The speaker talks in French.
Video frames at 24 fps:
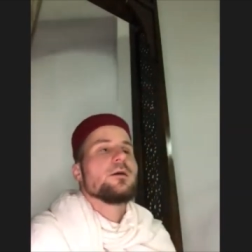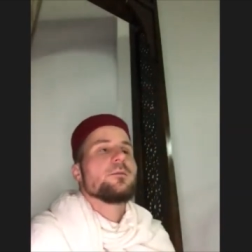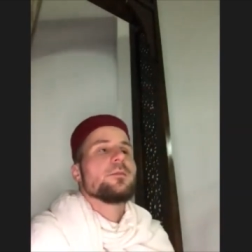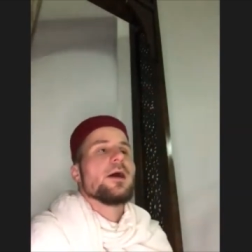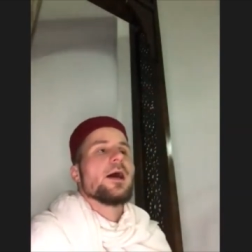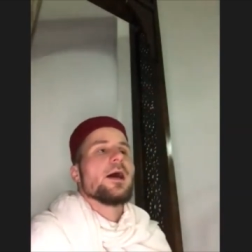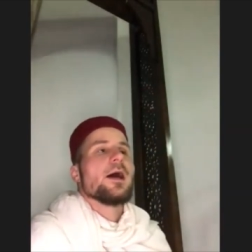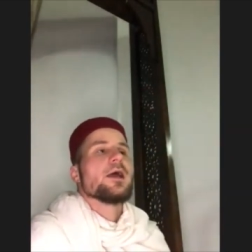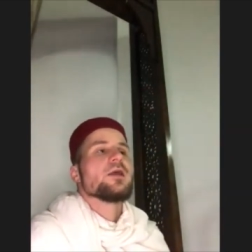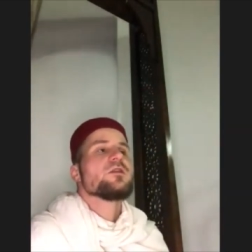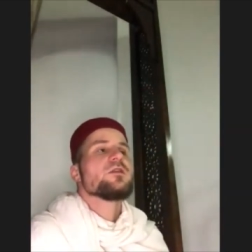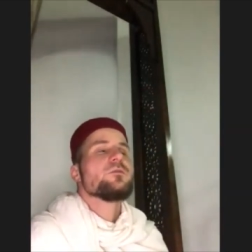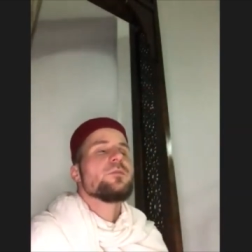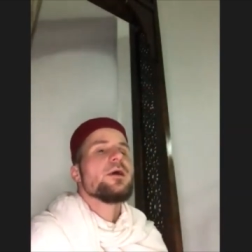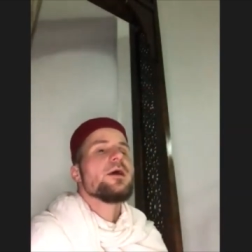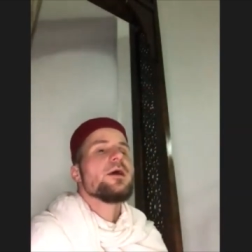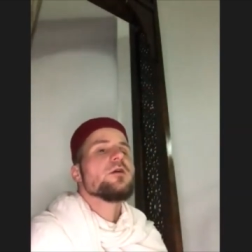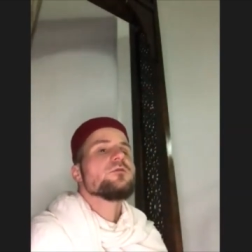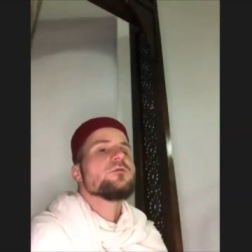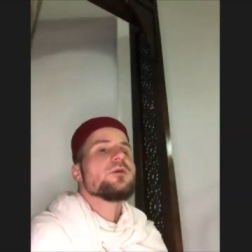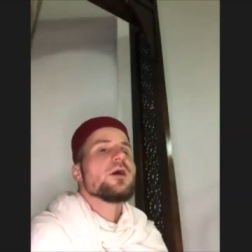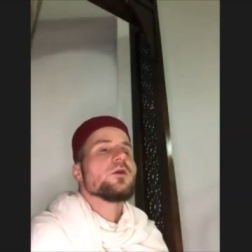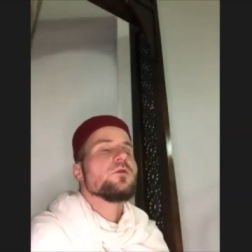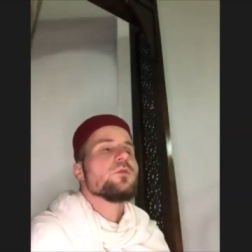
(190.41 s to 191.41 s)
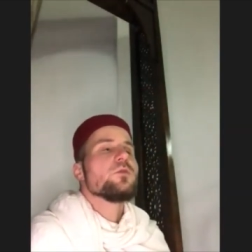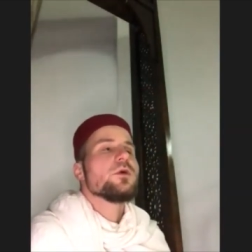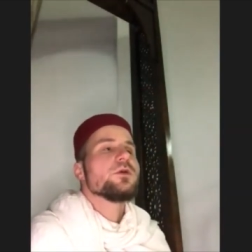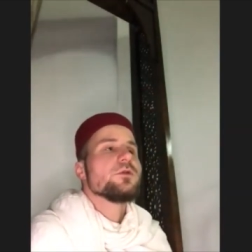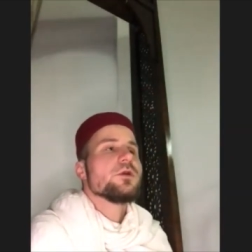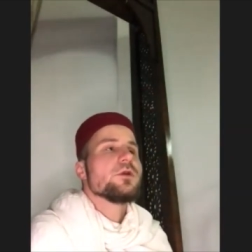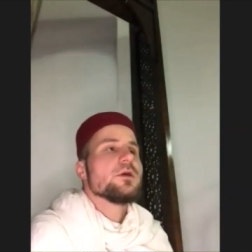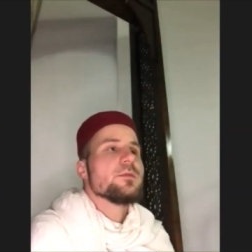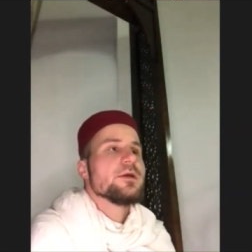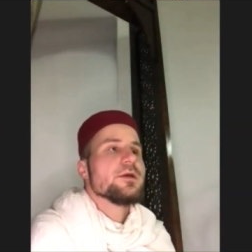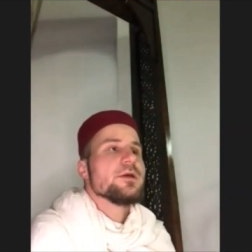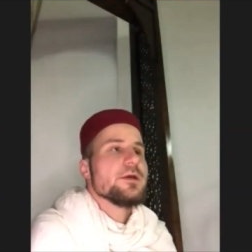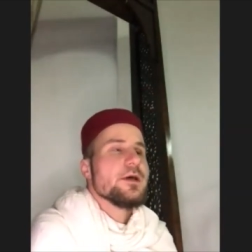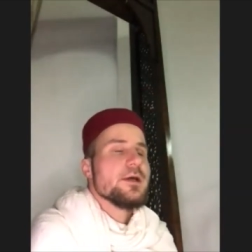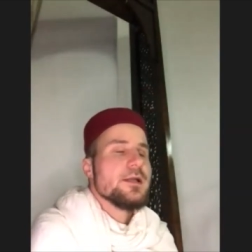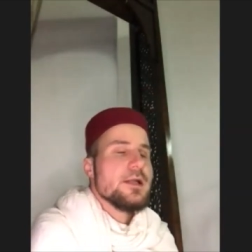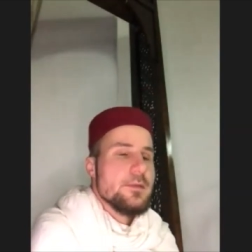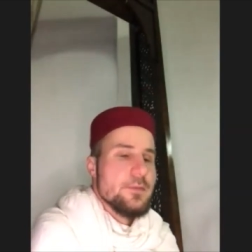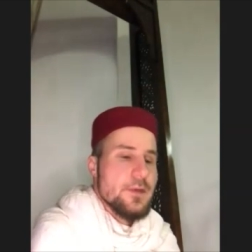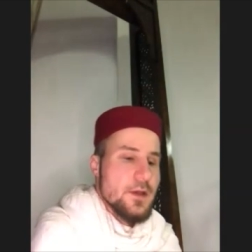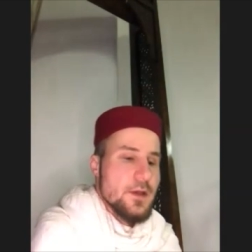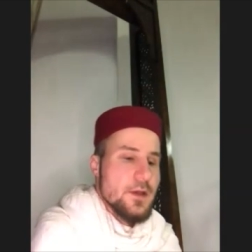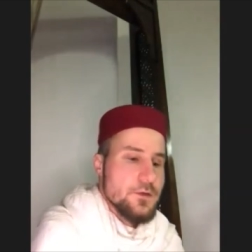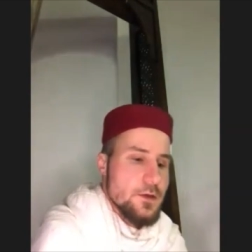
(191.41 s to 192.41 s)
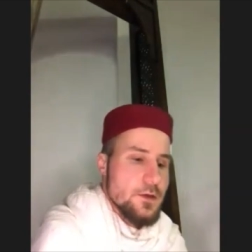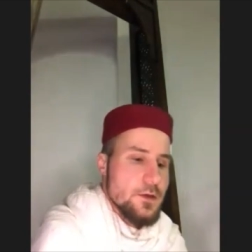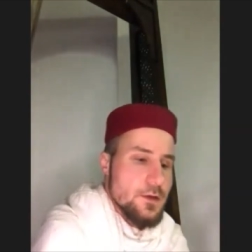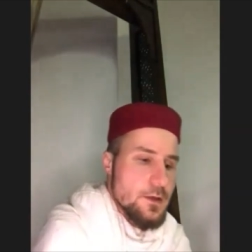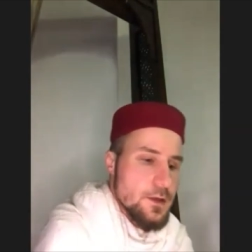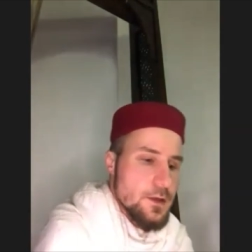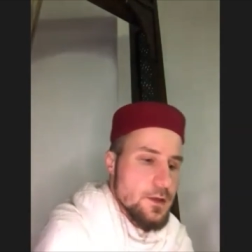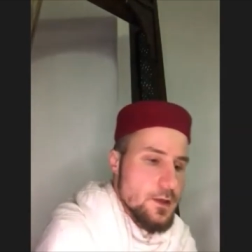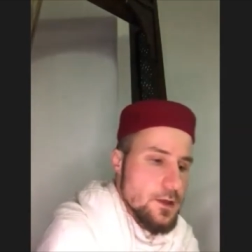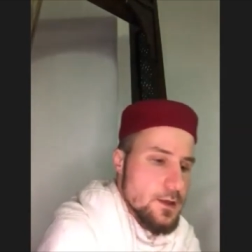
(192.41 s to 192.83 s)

Par respect envers le mois de Ramadan, la personne,